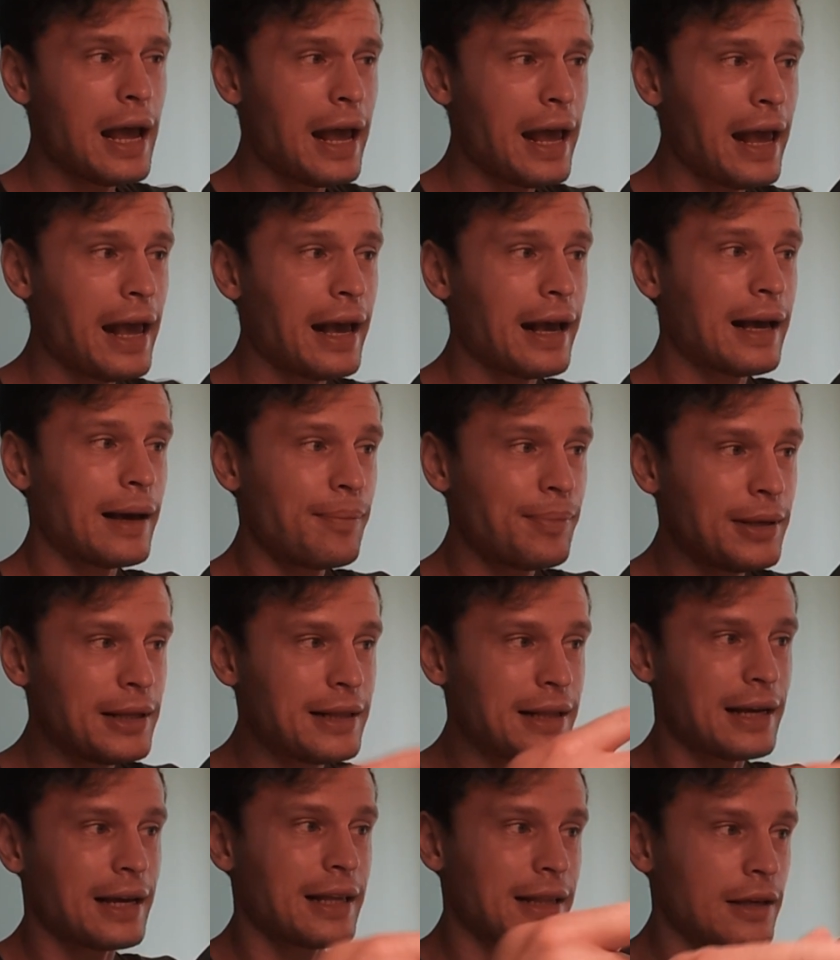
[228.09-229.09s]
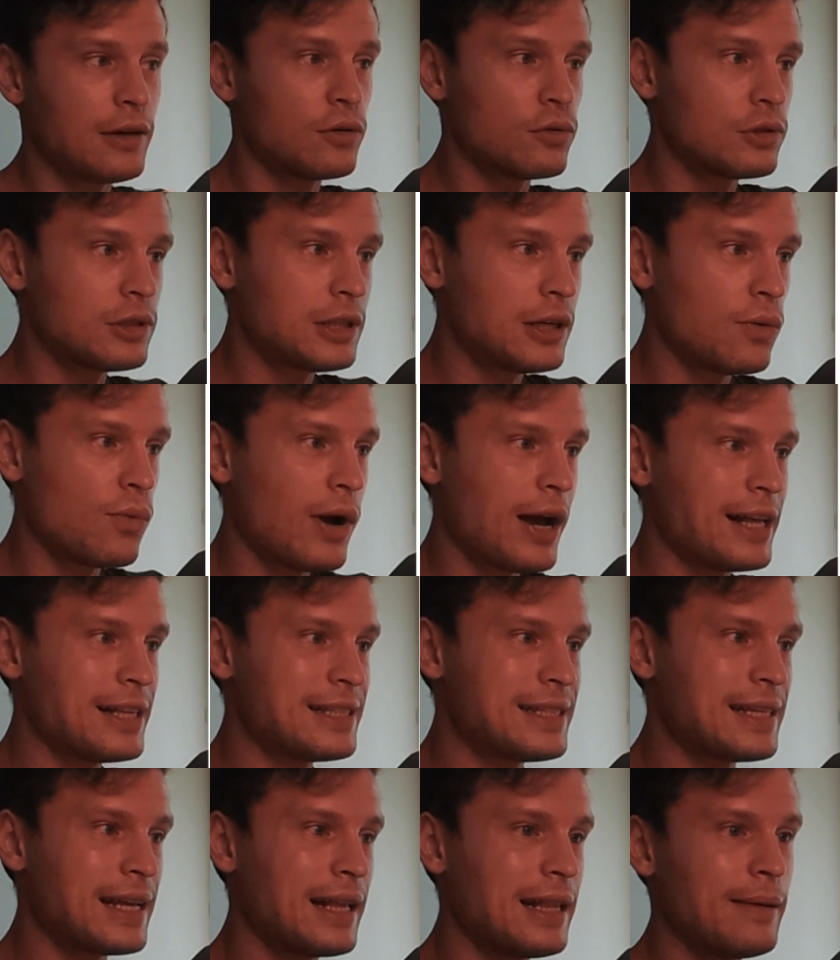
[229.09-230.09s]
e capite che di
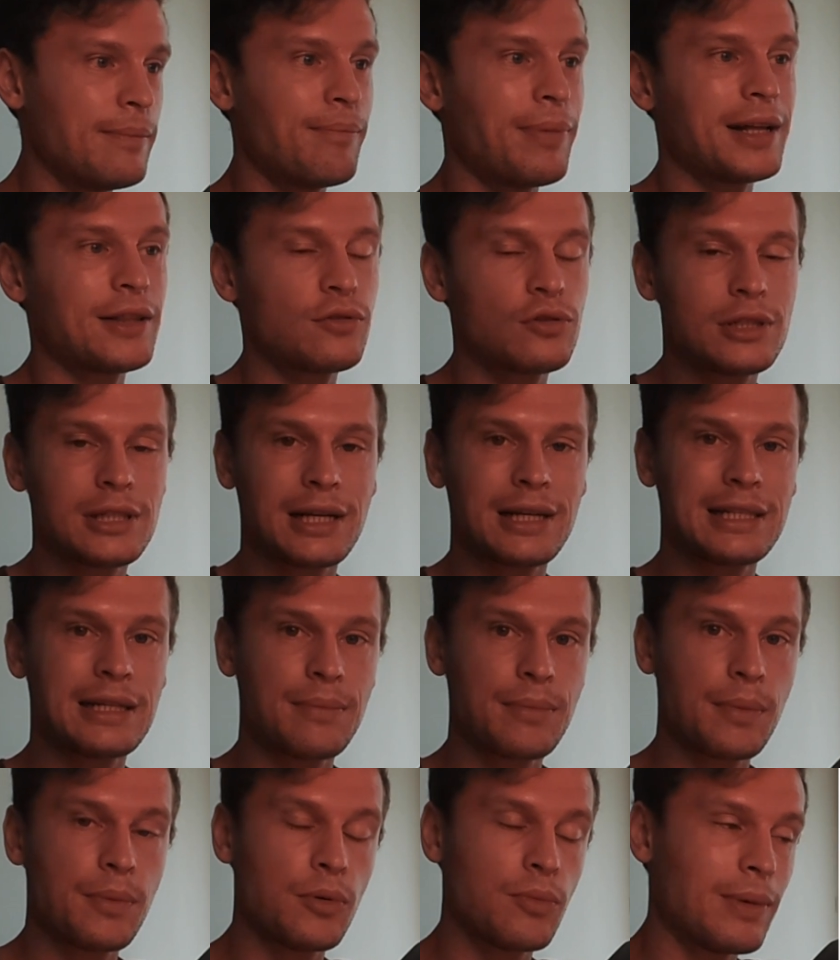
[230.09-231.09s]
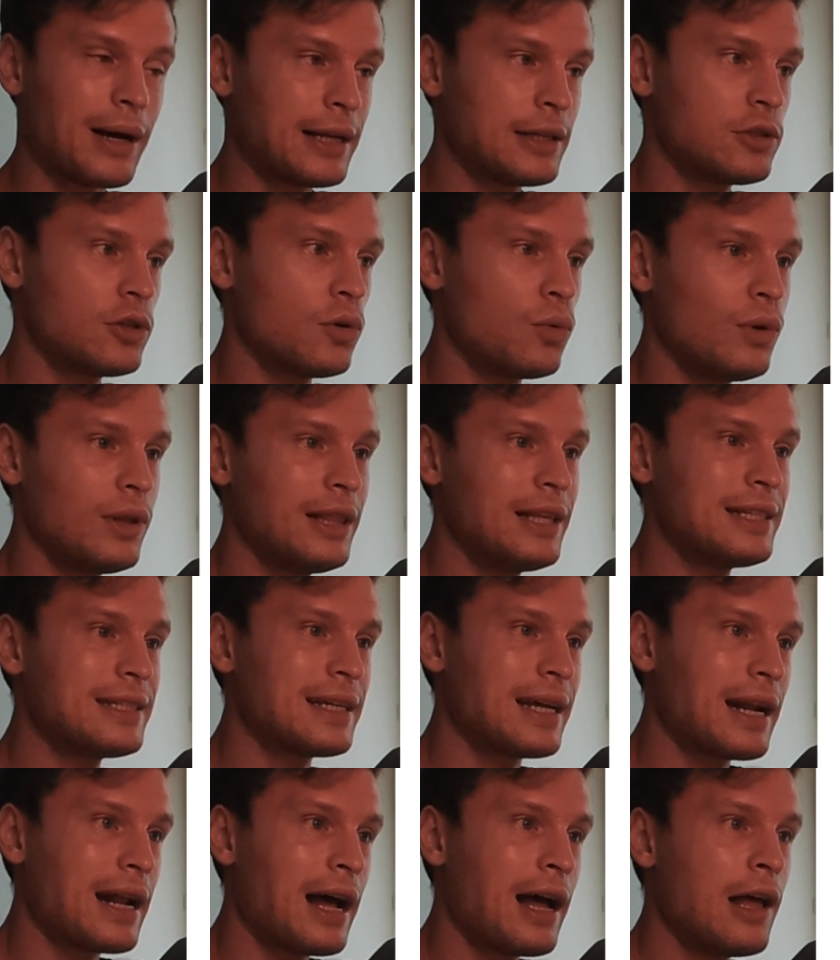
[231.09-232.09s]
conseguenza l'impatto sarà sempre più basso e quindi
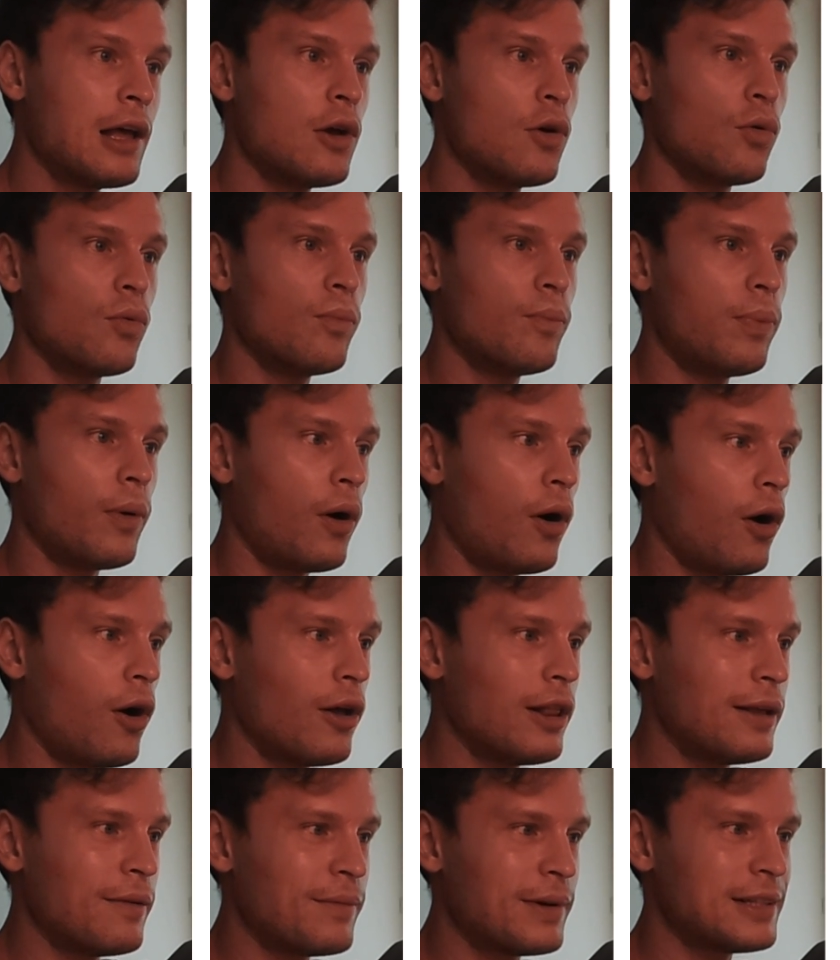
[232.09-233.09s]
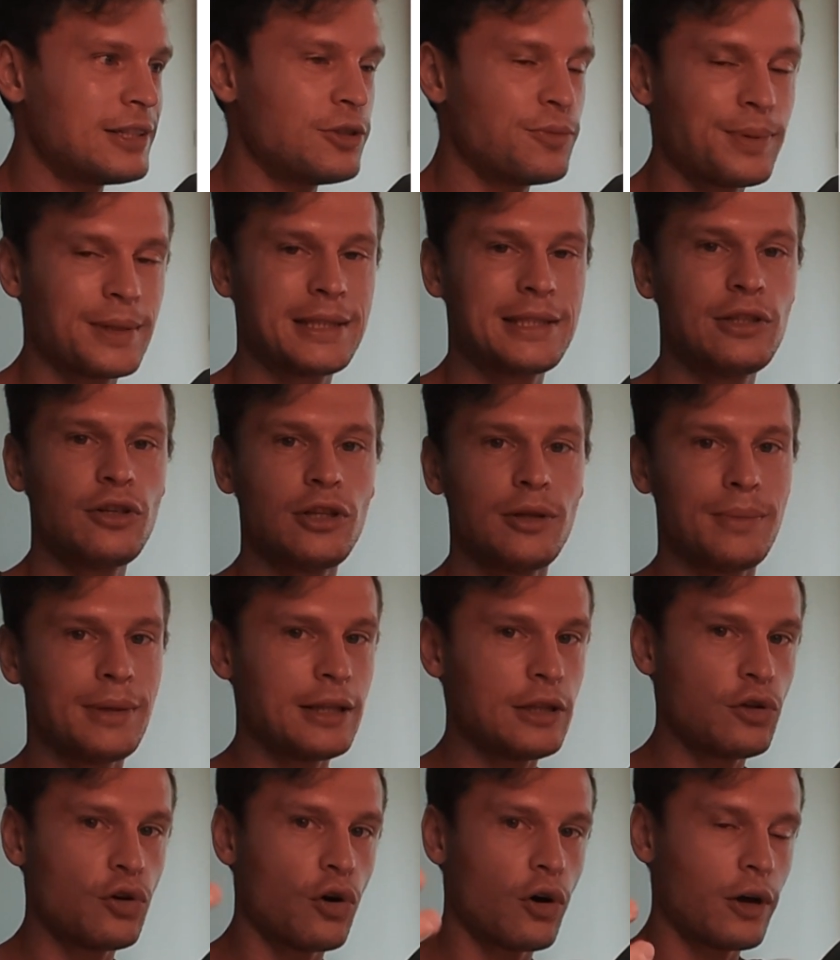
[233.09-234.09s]
sarà un po' l'emancipazione di
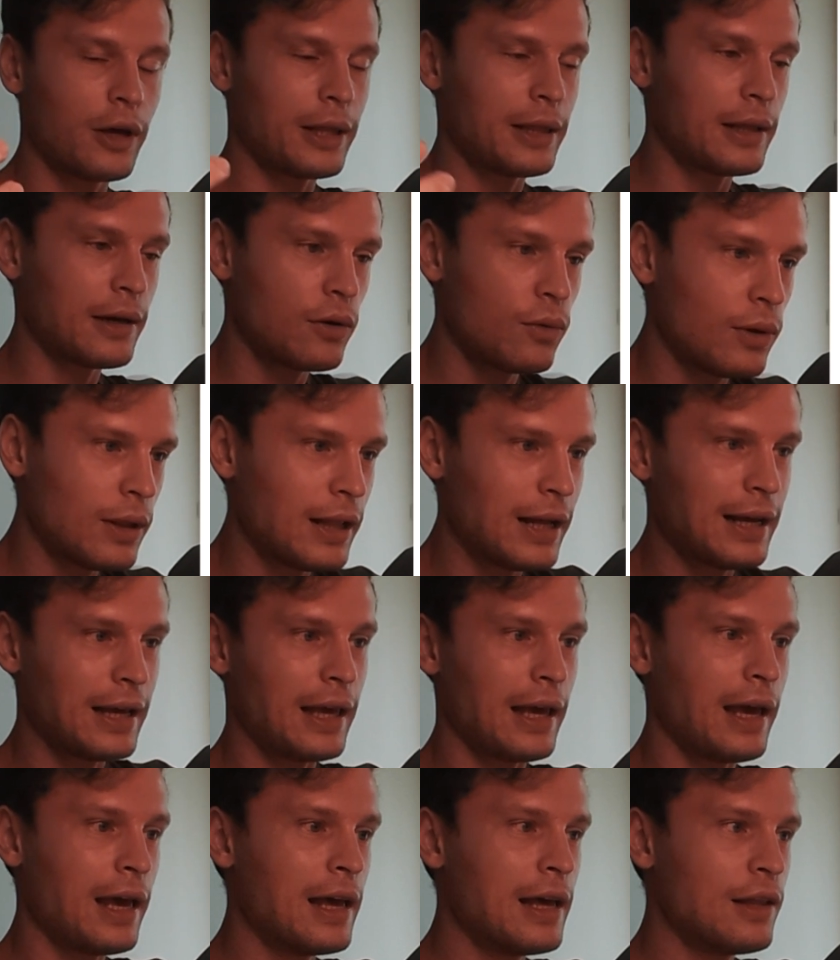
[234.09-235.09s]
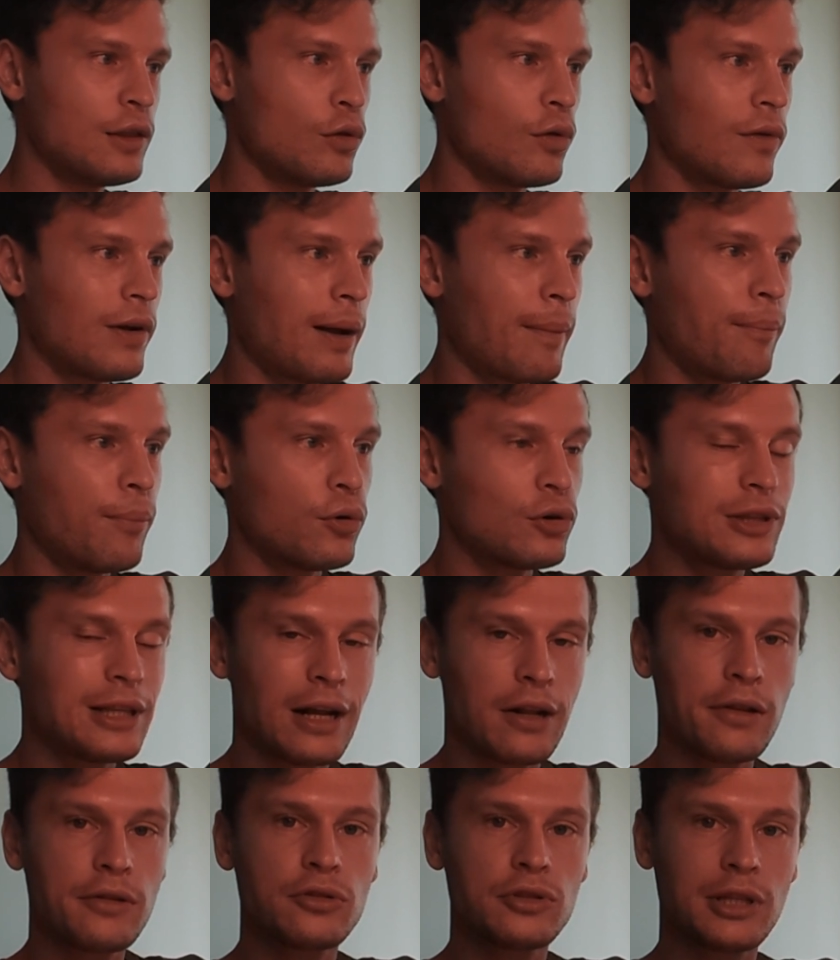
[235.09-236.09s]
Bitcoin quella che dovrà
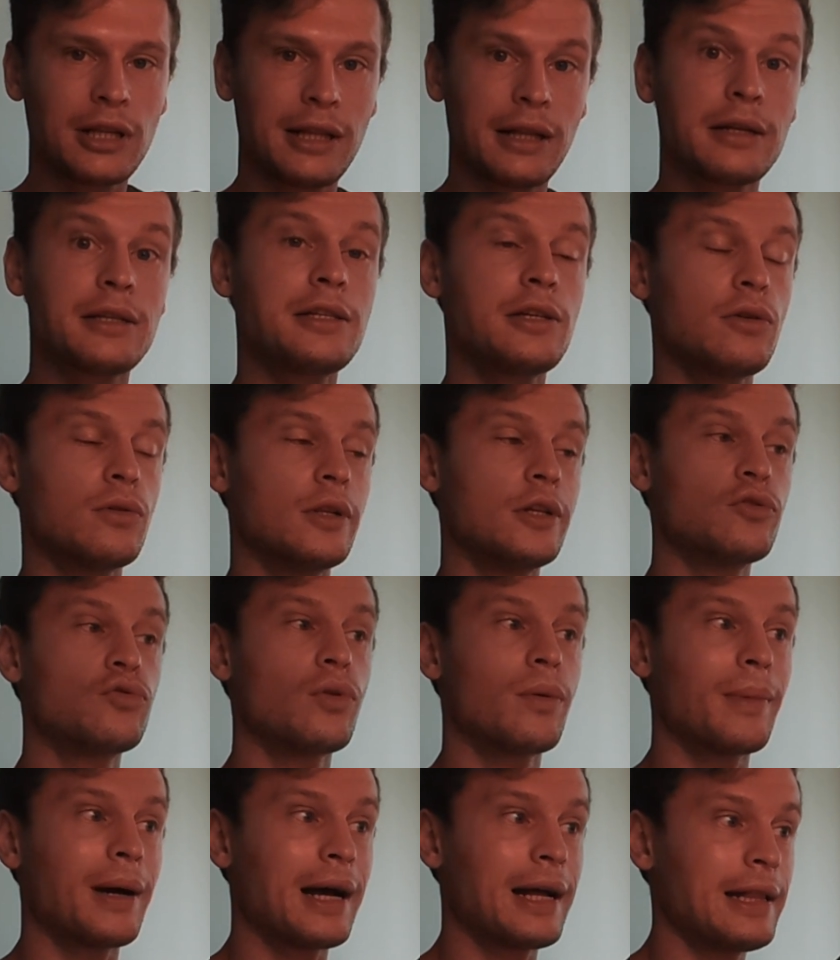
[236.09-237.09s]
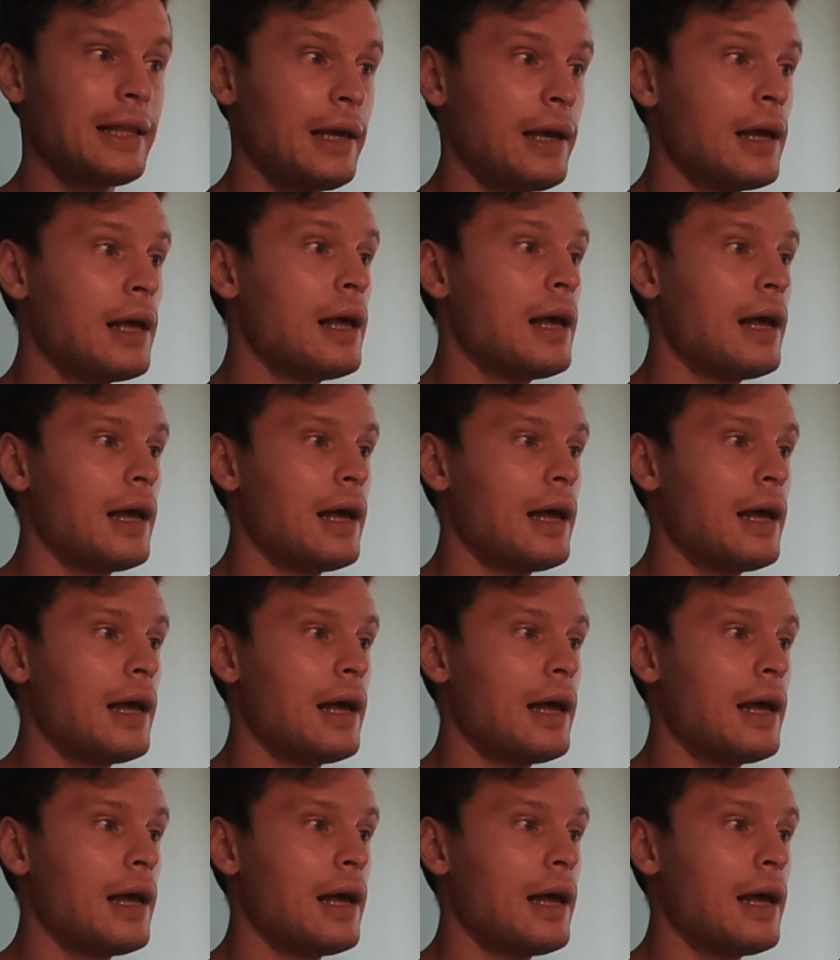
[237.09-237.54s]
portarlo a sostenersi con le sue mani,